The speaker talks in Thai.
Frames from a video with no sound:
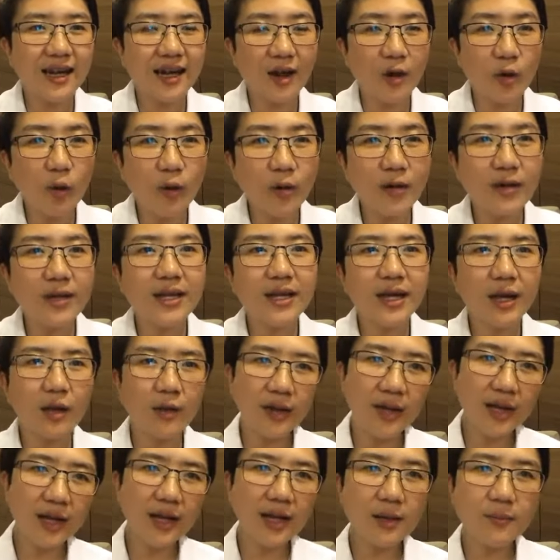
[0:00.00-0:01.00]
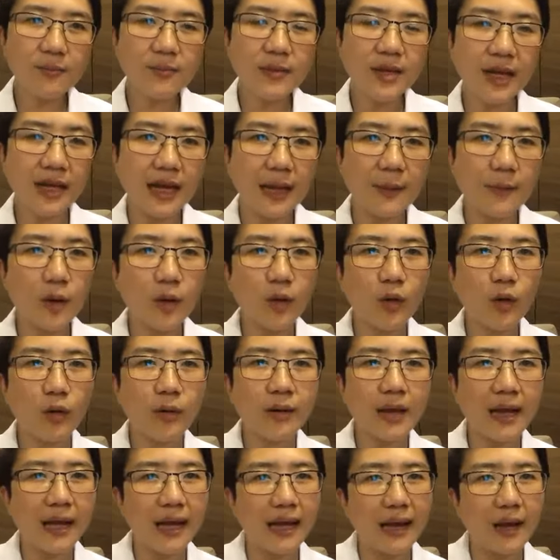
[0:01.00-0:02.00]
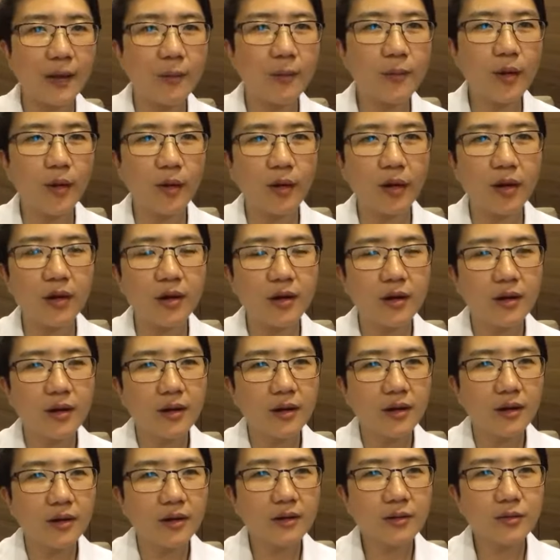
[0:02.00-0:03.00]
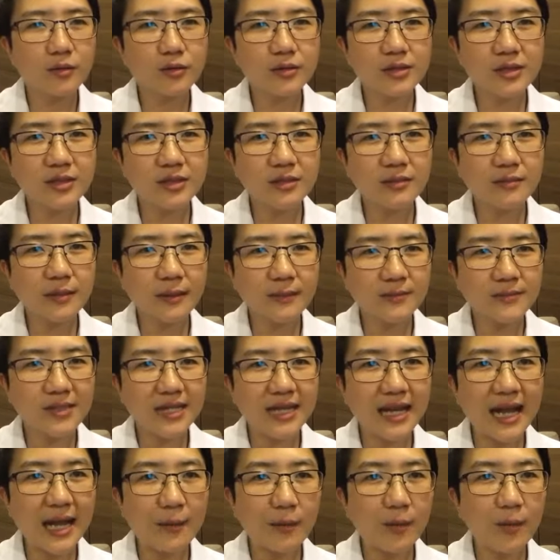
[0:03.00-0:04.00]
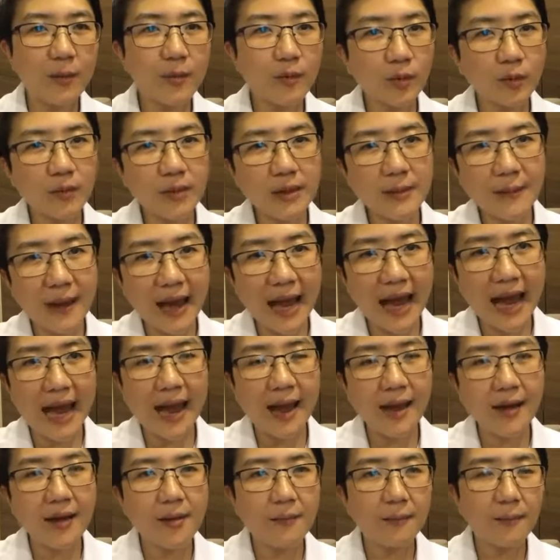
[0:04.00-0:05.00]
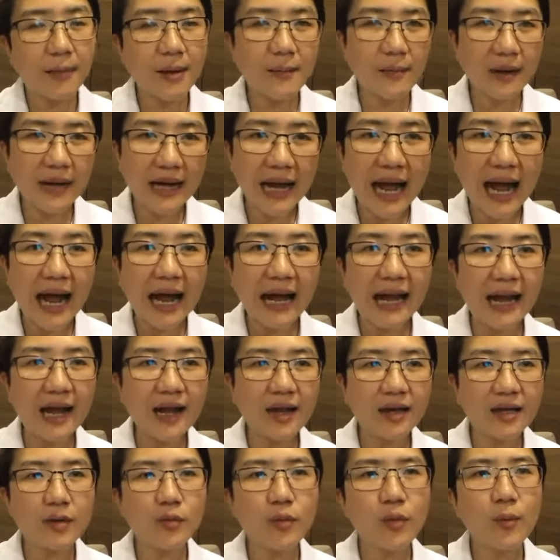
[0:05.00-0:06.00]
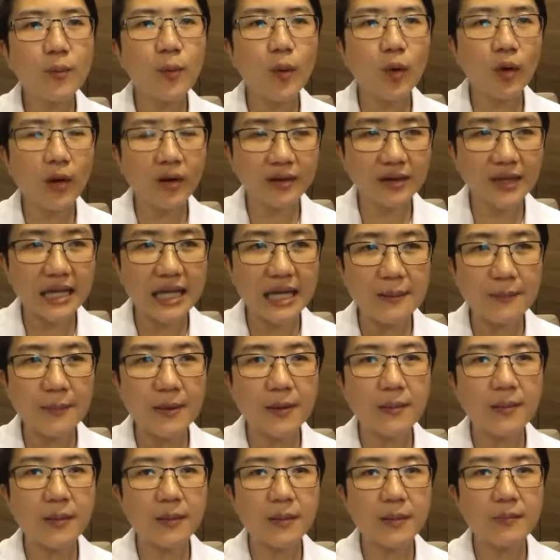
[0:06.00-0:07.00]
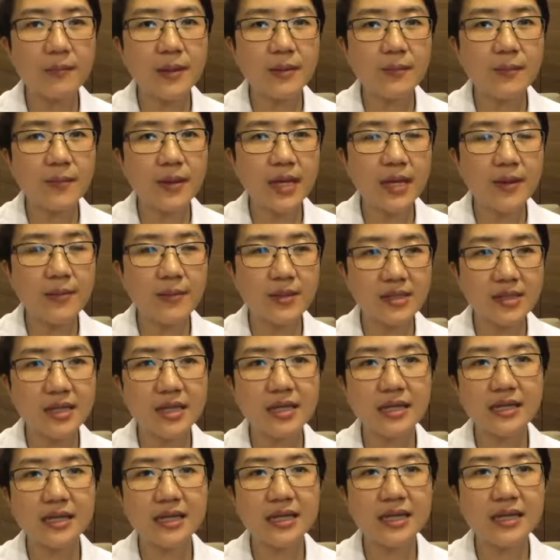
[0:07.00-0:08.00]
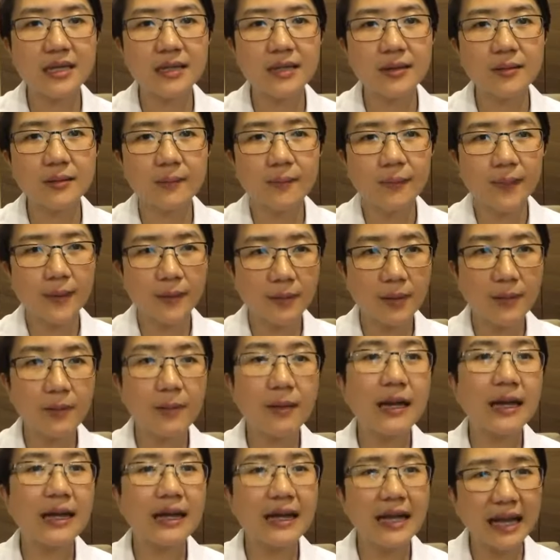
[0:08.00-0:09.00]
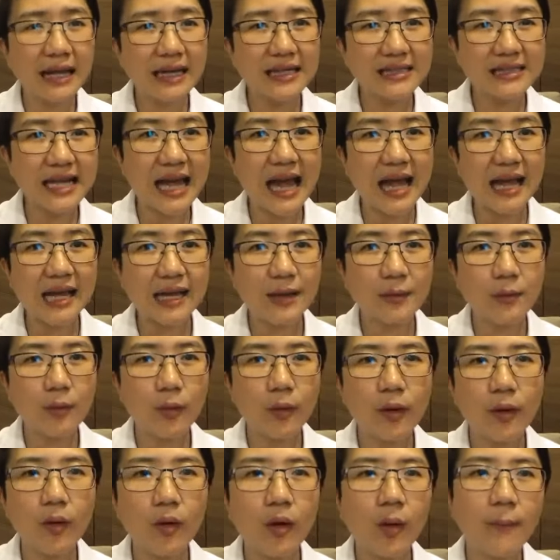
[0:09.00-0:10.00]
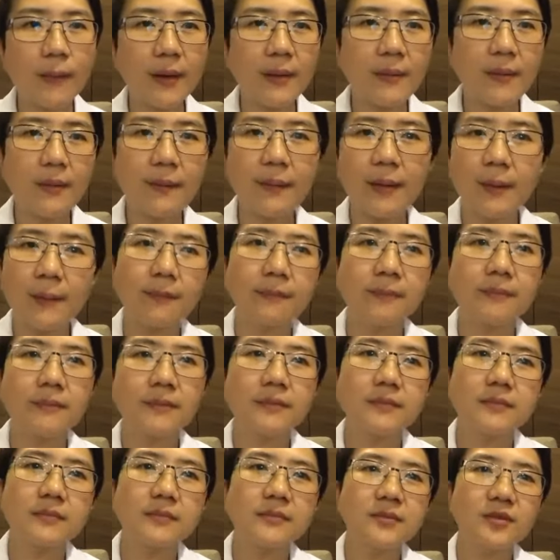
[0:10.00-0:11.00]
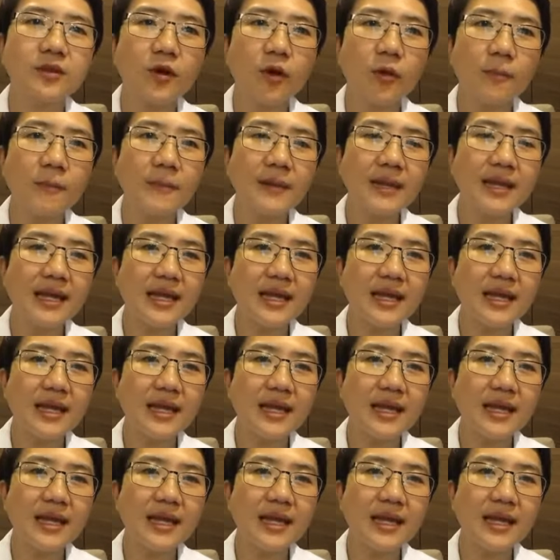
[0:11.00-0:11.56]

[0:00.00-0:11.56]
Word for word: คนที่เขาเอ๊ะเริ่มมีอาการบางคนเห็นแล้วหมอก็รู้สึกแบบเสียดายเพราะเป็นคนมีแผลเป็นมานานละคิดว่าปกติเป็นมาเป็นปีๆ มาเจออีกทีนึง เป็นมะเร็งเยกระจายไงบอกว่าอ๋อเป็นมาแบบสองปี